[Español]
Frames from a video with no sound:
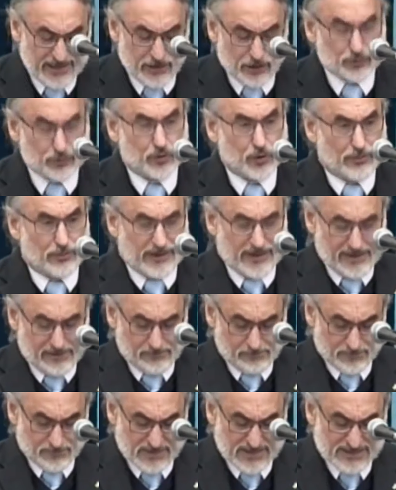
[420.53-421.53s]

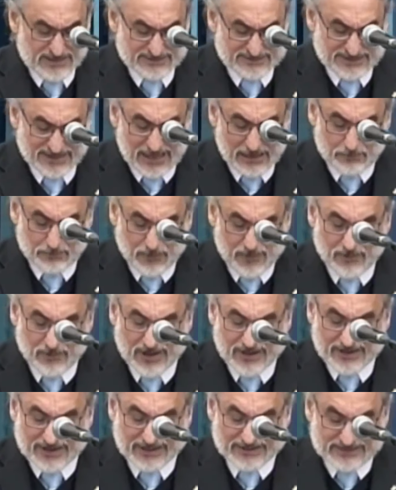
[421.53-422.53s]
octubre será el pueblo
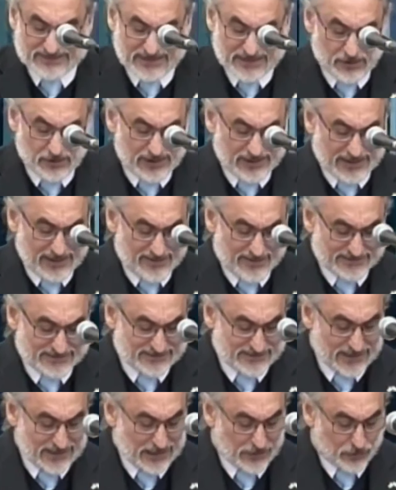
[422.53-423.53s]
argentino el que
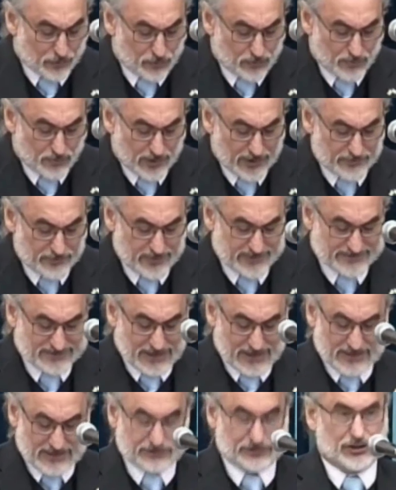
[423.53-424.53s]
decida el rumbo de
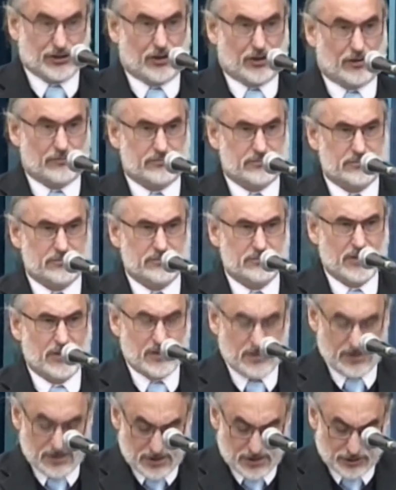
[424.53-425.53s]
nuestra nación.
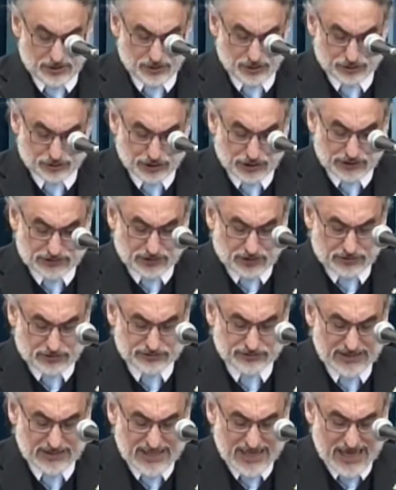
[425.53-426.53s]

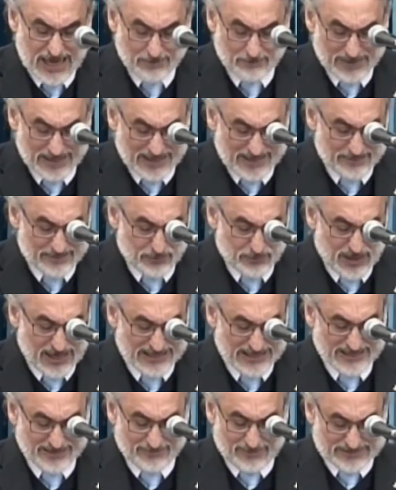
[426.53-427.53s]
Nosotros apelaremos
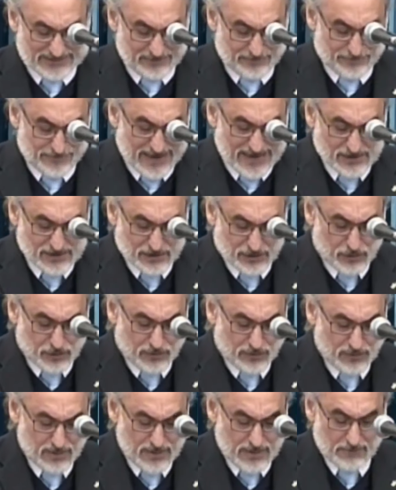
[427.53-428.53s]
al debate
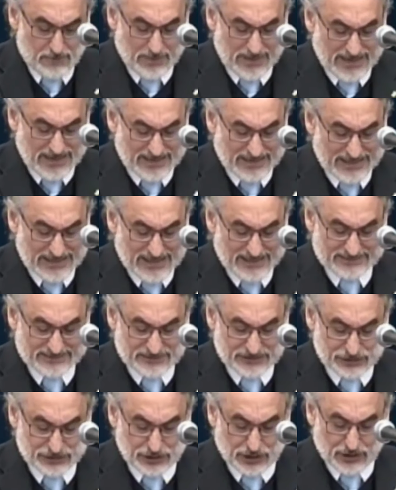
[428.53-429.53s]
franco para que la
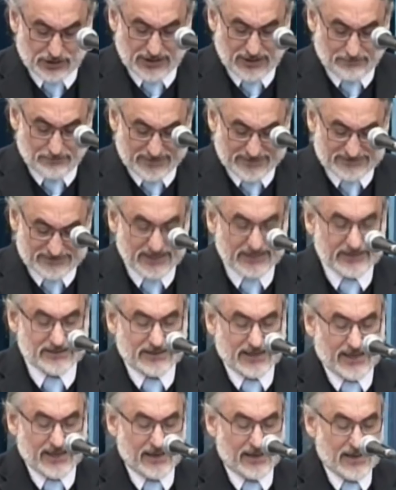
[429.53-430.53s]
decisión
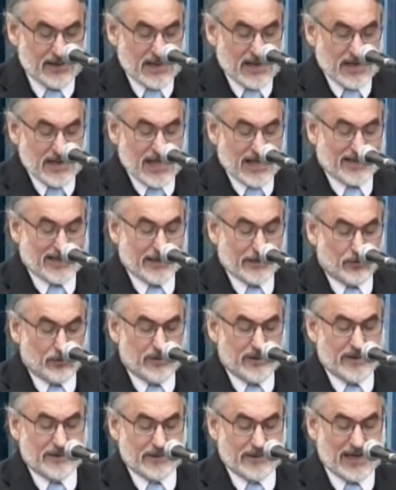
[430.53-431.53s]
represente la,
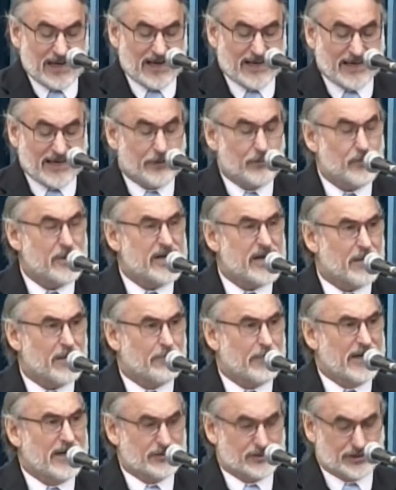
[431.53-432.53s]
genuina
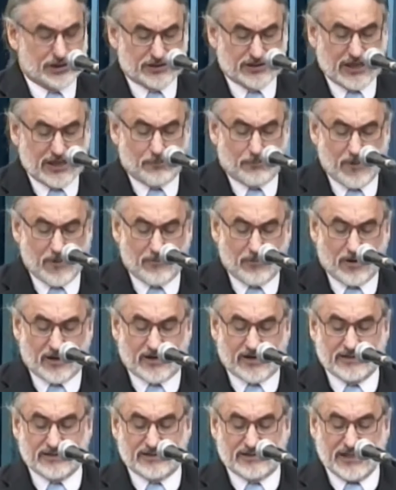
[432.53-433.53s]
aspiración del pueblo
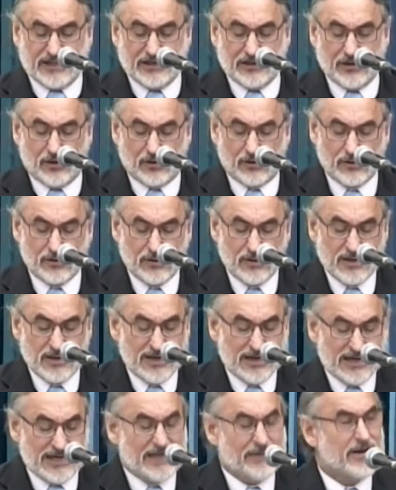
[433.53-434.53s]
argentino,
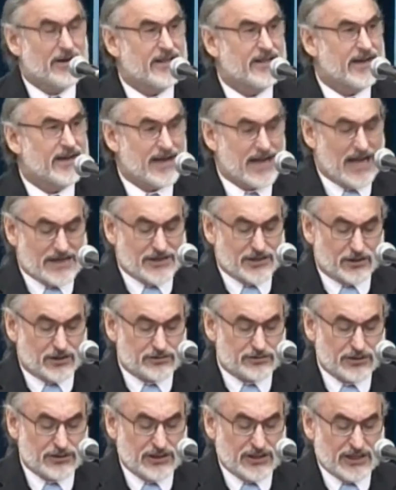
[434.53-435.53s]
libre de
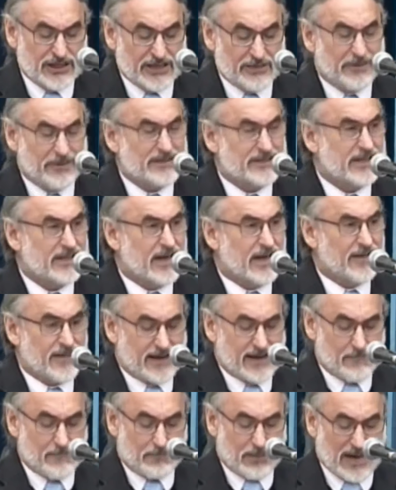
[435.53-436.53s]
engaños y mentiras de
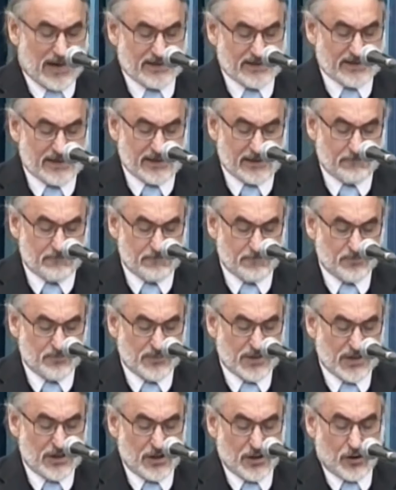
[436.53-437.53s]
campaña.
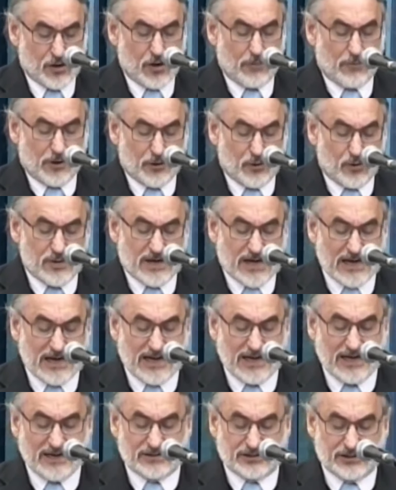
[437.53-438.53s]
Como nunca la
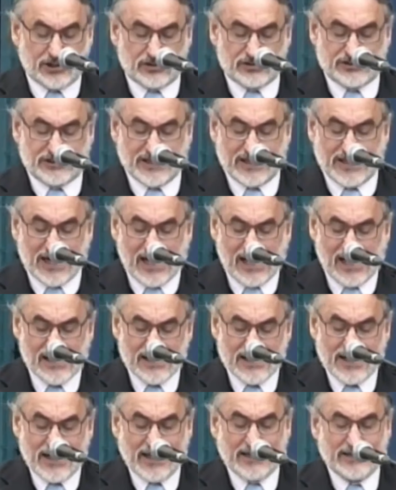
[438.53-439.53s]
elección
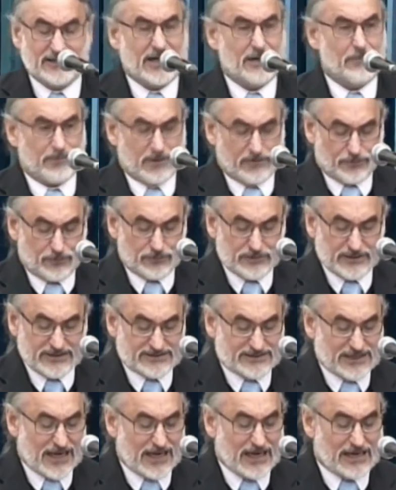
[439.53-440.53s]
será entre
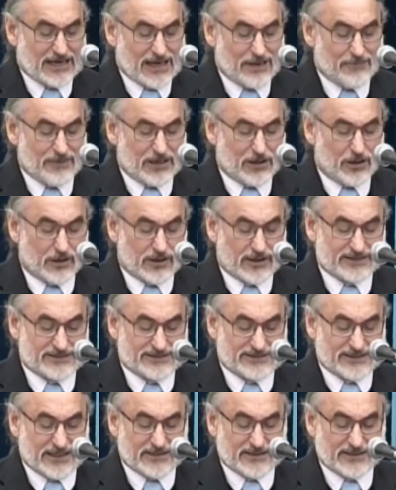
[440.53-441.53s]
profundizar el camino
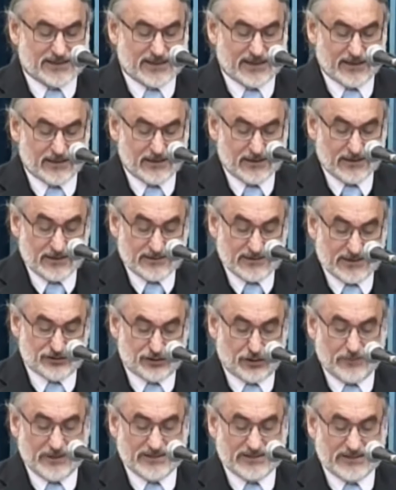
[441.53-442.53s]
reciente de
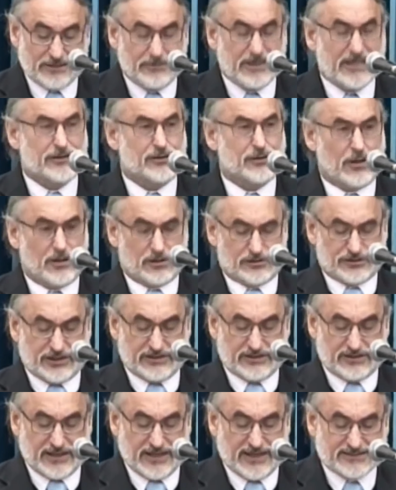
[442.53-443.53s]
sometimiento a los
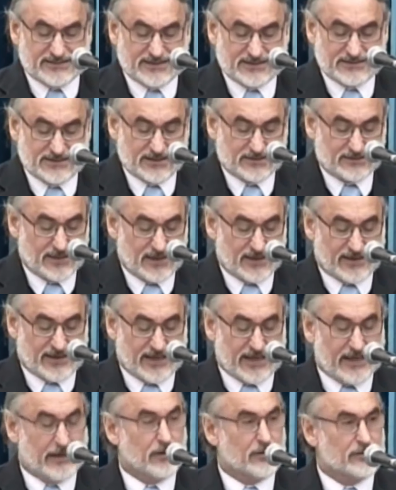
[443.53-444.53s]
intereses
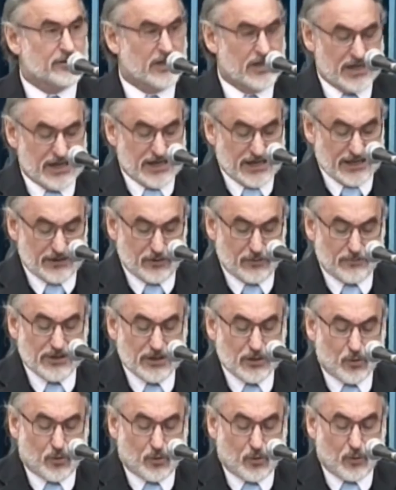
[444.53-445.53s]
extranjeros y de un
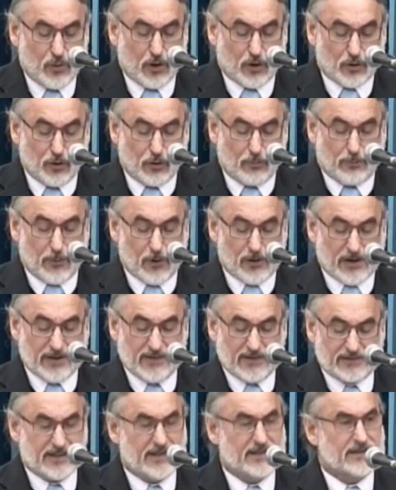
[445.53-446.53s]
minúsculo grupo que
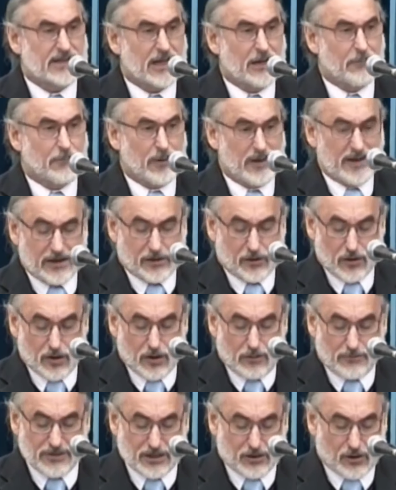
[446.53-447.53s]
detenta el poder
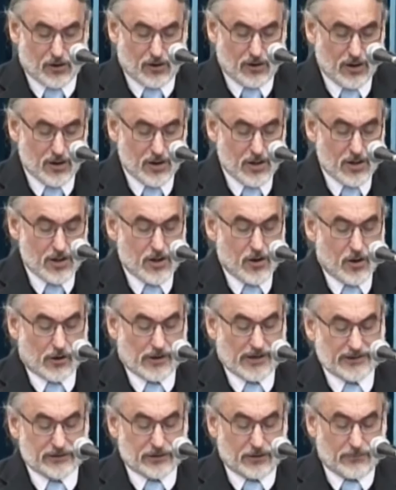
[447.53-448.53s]
económico o
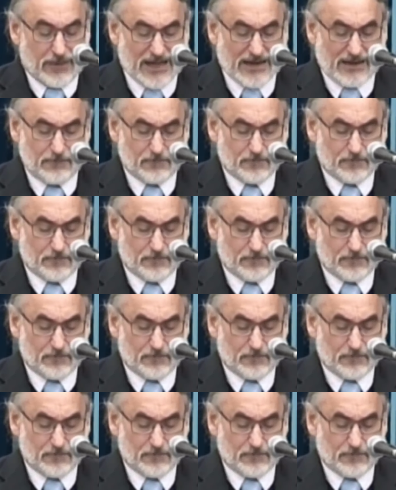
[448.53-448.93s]
retomar